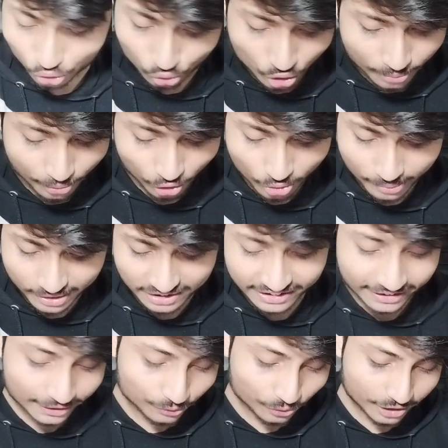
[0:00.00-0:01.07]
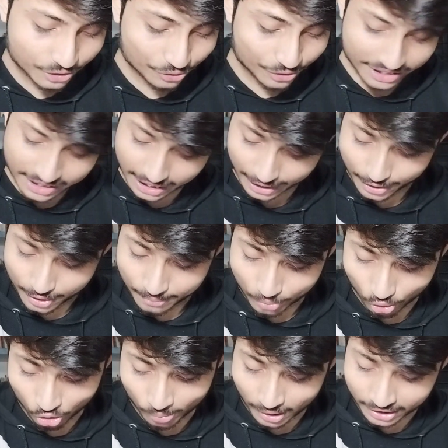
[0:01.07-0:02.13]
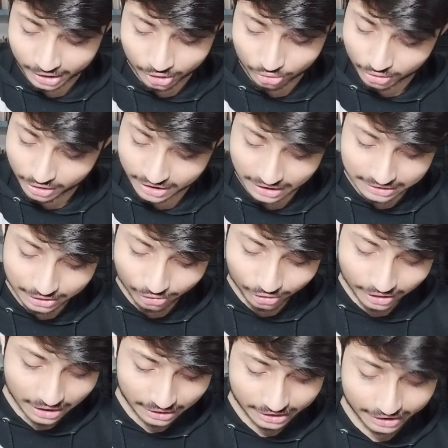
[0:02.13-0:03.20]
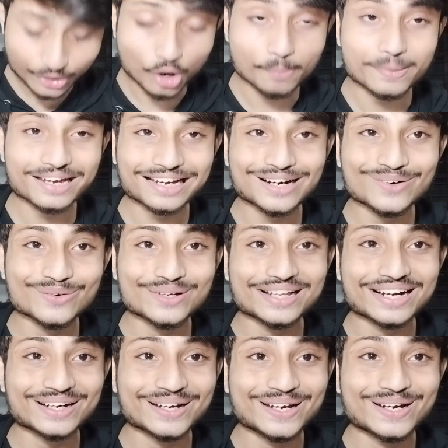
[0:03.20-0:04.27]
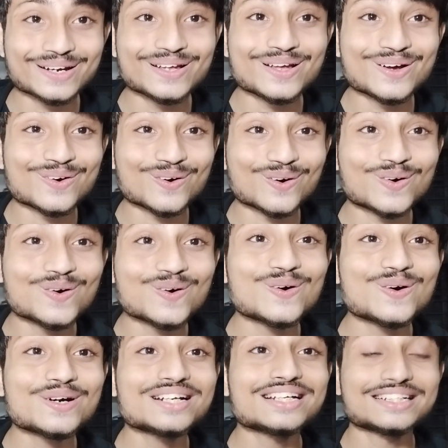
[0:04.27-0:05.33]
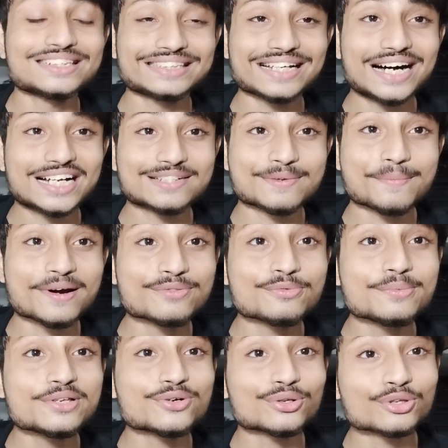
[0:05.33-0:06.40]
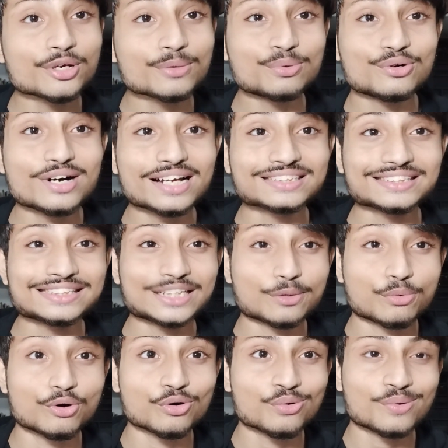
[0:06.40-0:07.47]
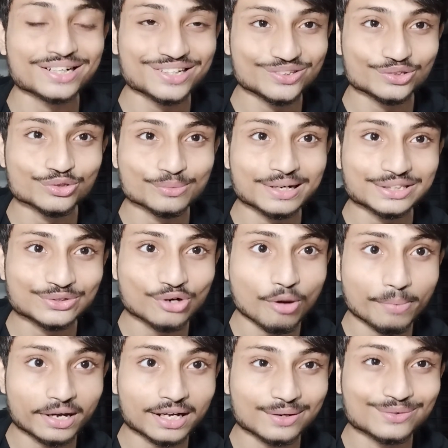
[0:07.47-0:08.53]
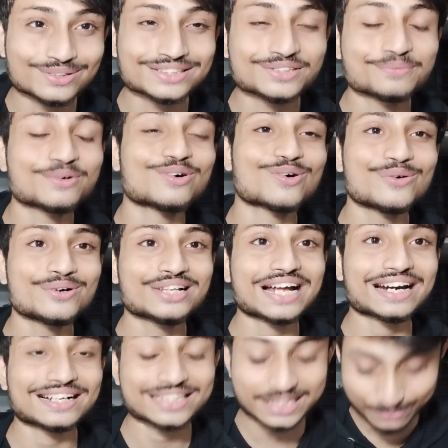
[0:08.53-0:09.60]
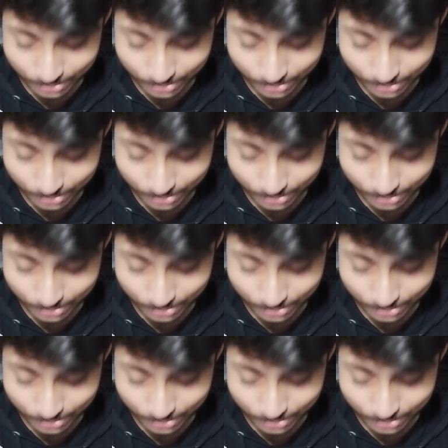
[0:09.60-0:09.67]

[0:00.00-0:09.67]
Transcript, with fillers: যতই ভগবানের থেকে দূরে সরে যাই ভগবান কিন্তু নিরাশা হন না তিনি অপেক্ষা করে থাকেন কখন সে আসবে মানে তুমি যতই ভুল রাস্তা যাও ভগবান কিন্তু তোমার জন্য অপেক্ষা করছে তুমি কখন তার কাছে